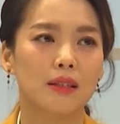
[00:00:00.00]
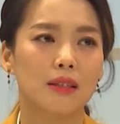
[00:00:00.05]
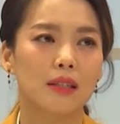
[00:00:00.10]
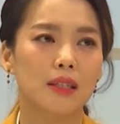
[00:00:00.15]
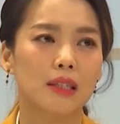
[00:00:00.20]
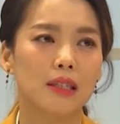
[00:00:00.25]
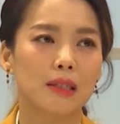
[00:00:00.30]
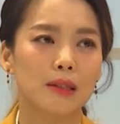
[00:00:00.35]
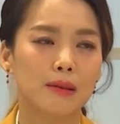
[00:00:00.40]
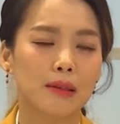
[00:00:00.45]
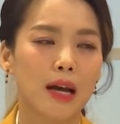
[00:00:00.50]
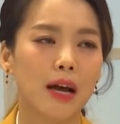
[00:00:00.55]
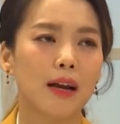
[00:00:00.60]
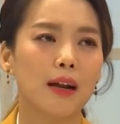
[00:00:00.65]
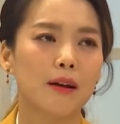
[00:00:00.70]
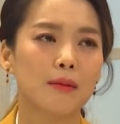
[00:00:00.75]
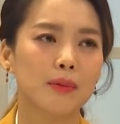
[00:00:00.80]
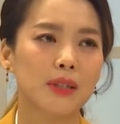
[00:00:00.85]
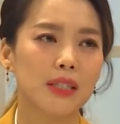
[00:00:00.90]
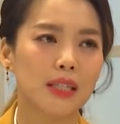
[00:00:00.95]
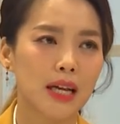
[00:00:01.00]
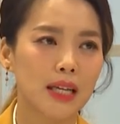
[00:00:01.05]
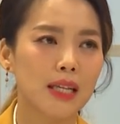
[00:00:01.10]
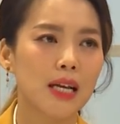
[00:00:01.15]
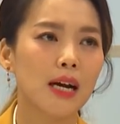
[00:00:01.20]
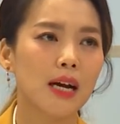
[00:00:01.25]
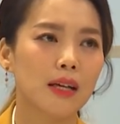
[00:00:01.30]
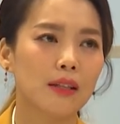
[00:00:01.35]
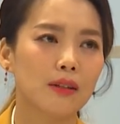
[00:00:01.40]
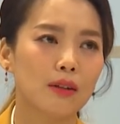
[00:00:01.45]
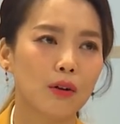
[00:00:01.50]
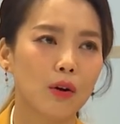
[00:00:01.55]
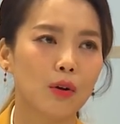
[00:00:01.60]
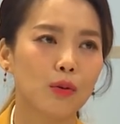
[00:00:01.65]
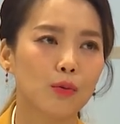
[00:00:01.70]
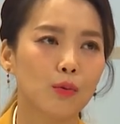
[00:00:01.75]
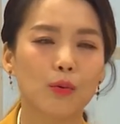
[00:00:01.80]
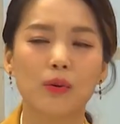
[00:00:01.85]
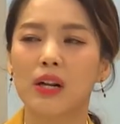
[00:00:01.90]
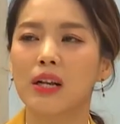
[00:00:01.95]
이 사람이 찬양하는
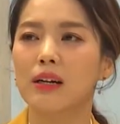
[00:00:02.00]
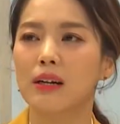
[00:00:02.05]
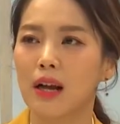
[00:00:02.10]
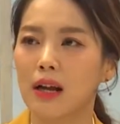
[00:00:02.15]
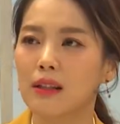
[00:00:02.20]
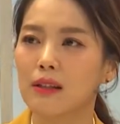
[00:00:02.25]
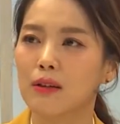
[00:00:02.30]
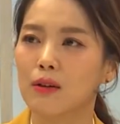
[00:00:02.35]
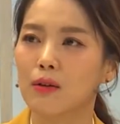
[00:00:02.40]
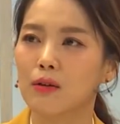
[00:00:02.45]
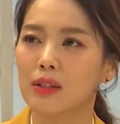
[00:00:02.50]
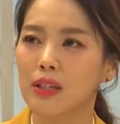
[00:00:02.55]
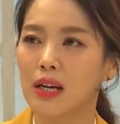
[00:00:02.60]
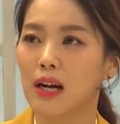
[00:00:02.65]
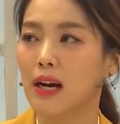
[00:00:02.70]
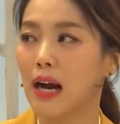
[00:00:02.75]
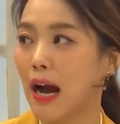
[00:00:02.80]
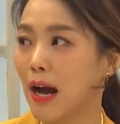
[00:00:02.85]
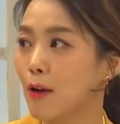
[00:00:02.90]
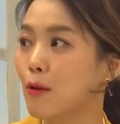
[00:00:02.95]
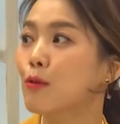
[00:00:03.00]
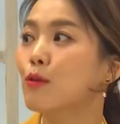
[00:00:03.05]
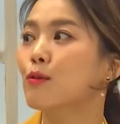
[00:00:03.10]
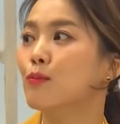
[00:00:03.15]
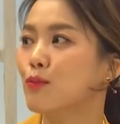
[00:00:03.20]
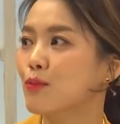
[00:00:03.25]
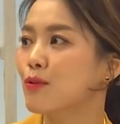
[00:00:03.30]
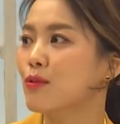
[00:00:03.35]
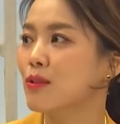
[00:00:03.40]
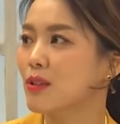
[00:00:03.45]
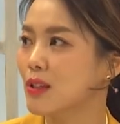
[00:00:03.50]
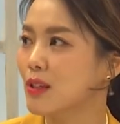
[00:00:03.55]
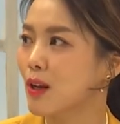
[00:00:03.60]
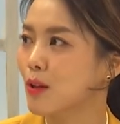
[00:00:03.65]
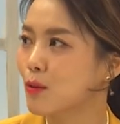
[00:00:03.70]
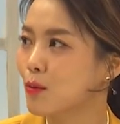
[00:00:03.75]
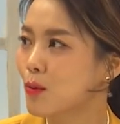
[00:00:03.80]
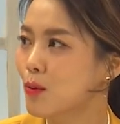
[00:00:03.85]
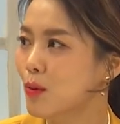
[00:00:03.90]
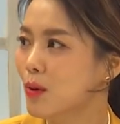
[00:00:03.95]
건 노래를 하는 건 제가 가요를
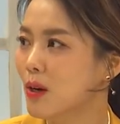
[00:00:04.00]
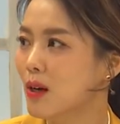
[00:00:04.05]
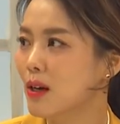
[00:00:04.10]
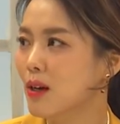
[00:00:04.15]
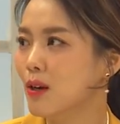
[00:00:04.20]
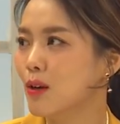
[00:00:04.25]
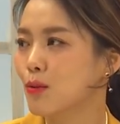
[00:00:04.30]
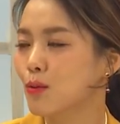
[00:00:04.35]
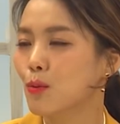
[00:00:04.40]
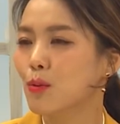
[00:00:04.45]
부를지라도 음.